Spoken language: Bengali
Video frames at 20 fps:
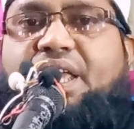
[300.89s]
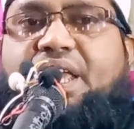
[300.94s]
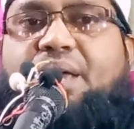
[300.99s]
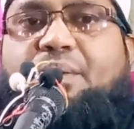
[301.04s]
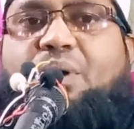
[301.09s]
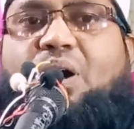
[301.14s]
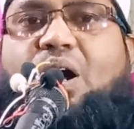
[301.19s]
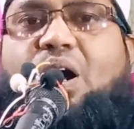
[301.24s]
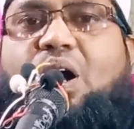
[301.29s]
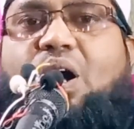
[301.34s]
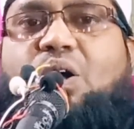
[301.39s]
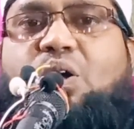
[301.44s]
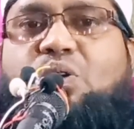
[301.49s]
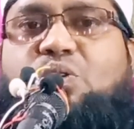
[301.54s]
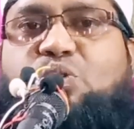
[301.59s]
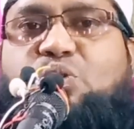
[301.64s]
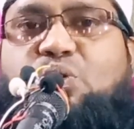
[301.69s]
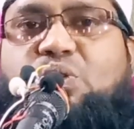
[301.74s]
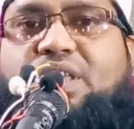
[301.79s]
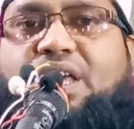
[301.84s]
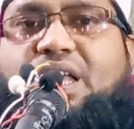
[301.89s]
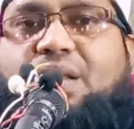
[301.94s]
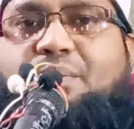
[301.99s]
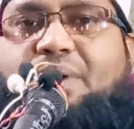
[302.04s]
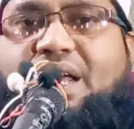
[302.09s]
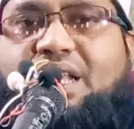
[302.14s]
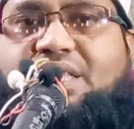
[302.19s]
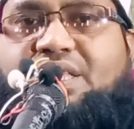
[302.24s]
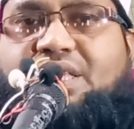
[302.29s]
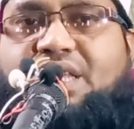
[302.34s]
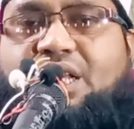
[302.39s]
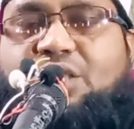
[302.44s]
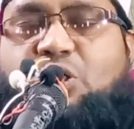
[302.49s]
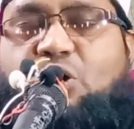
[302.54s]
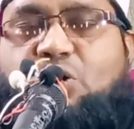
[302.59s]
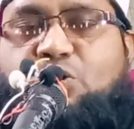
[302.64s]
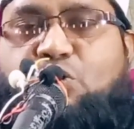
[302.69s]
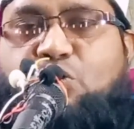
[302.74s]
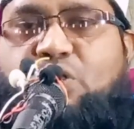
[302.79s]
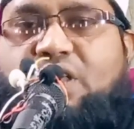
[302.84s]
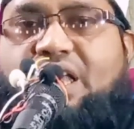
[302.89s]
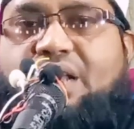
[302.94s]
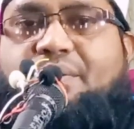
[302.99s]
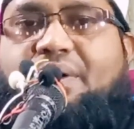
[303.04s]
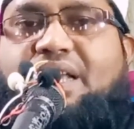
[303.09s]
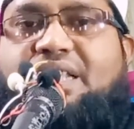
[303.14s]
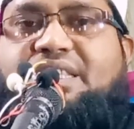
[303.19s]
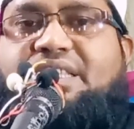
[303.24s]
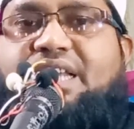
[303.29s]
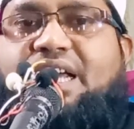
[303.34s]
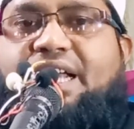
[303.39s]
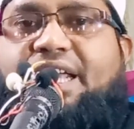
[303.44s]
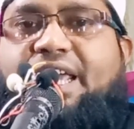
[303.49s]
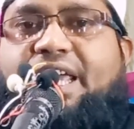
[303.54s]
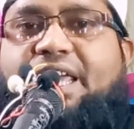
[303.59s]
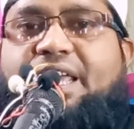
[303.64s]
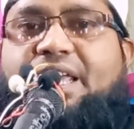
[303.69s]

এবং দুধের বাচ্চা দুধের বাচ্চাকে